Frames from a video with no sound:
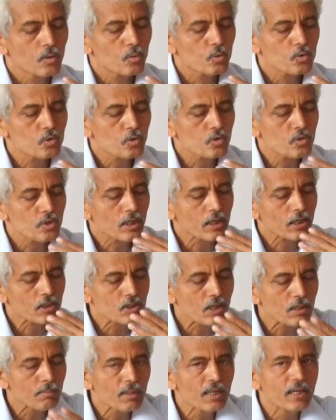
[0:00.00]
उसको
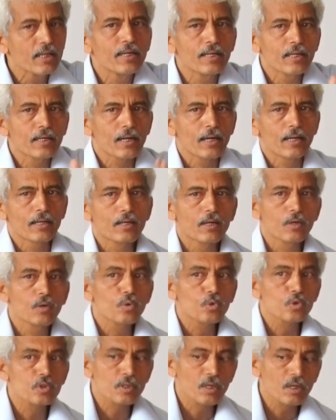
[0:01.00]
संरक्षण मिल ही नहीं रहा है
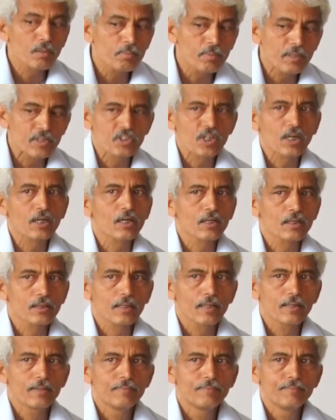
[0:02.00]
लोग उसके ऊपर शक
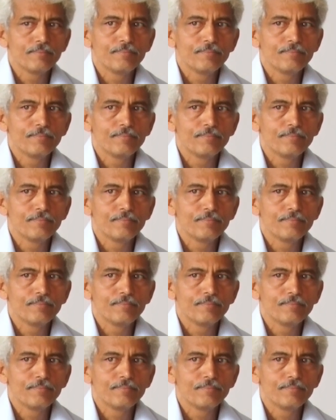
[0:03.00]
करते हैं